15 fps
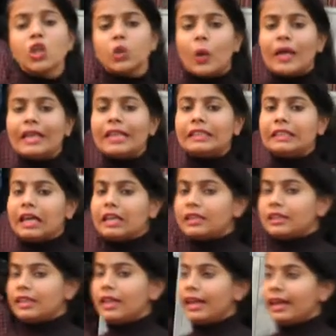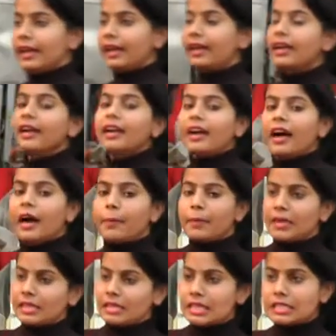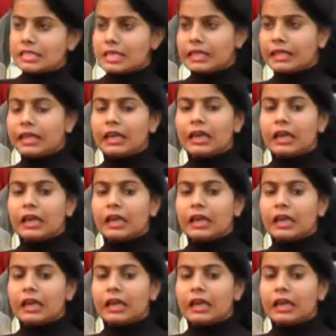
तो आइए जानते हैं आ, मेरे साथ चलिए